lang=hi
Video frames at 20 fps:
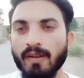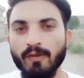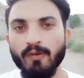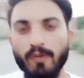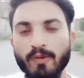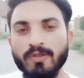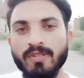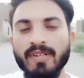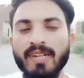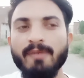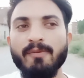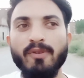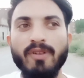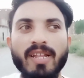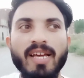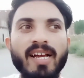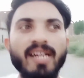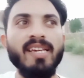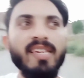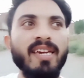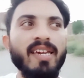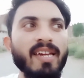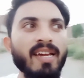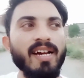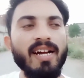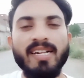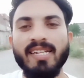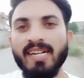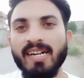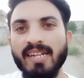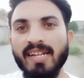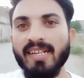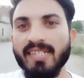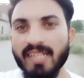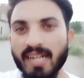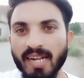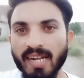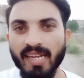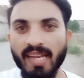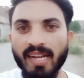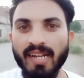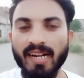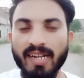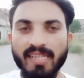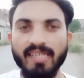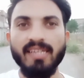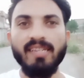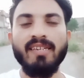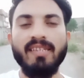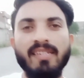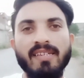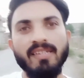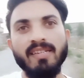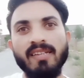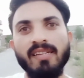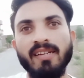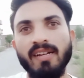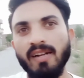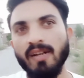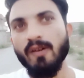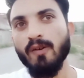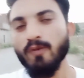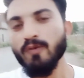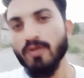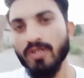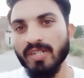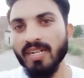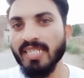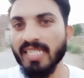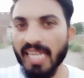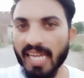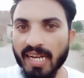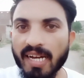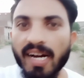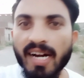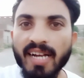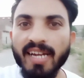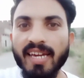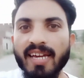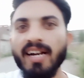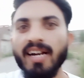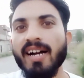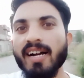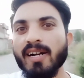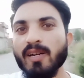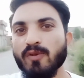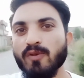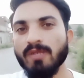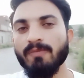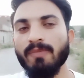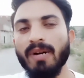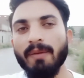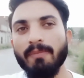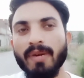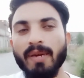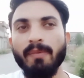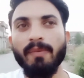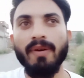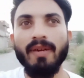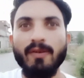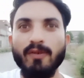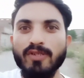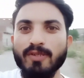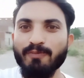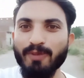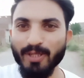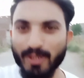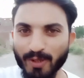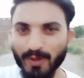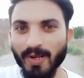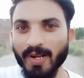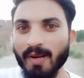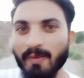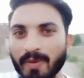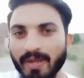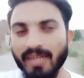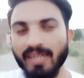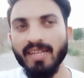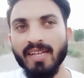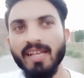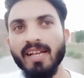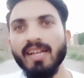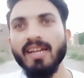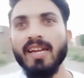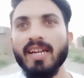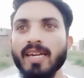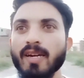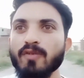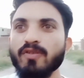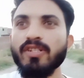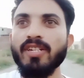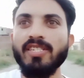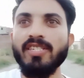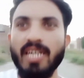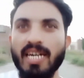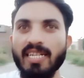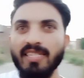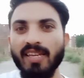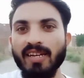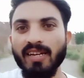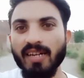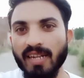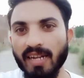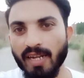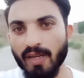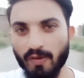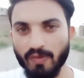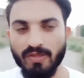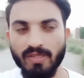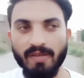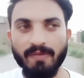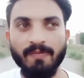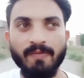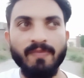उसने बोला कि 18 साल की लड़की उसने देखा क्या आखिर उस बाबे में उस बुज़ुर्ग में कि उसने शादी कर ली उससे